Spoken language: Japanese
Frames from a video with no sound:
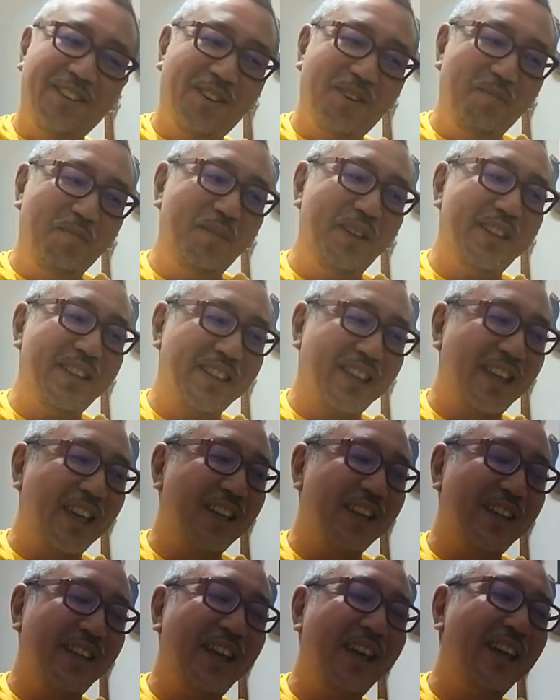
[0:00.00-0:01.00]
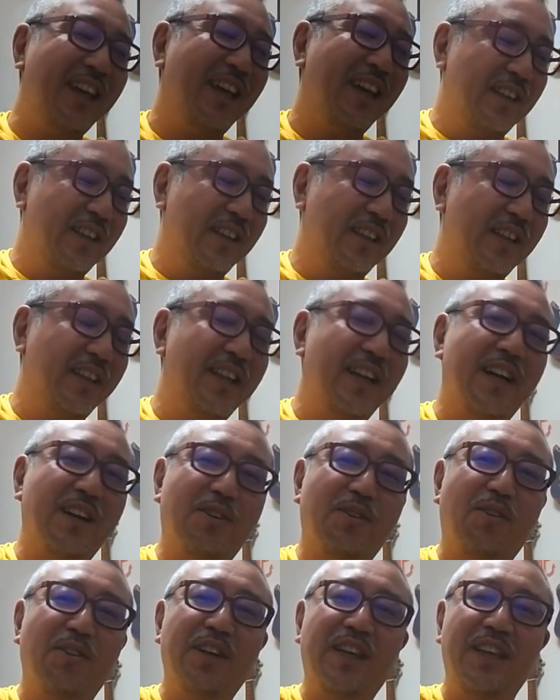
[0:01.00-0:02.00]
を見つけて、ギター
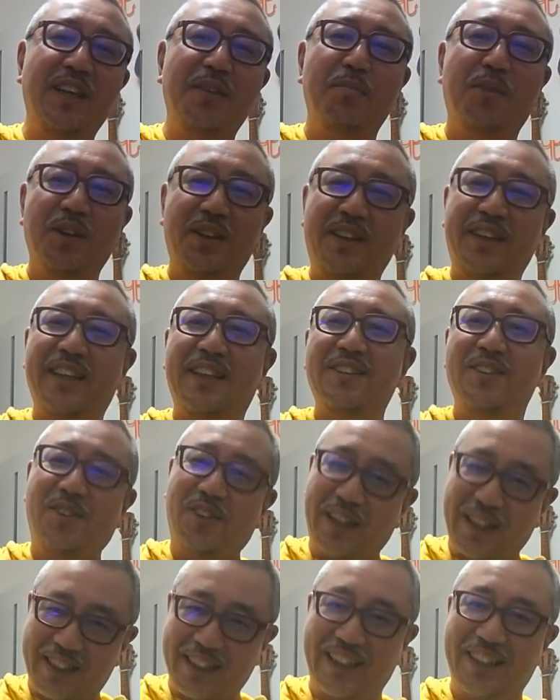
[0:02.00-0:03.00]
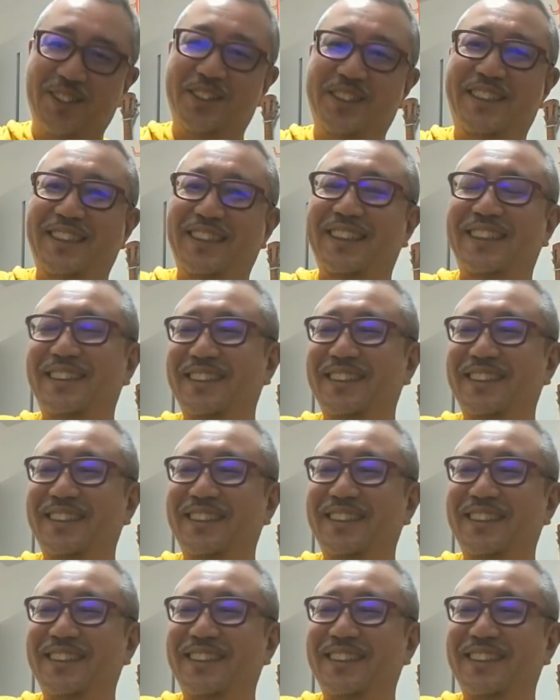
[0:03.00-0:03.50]
講義に持ってくのが楽しい。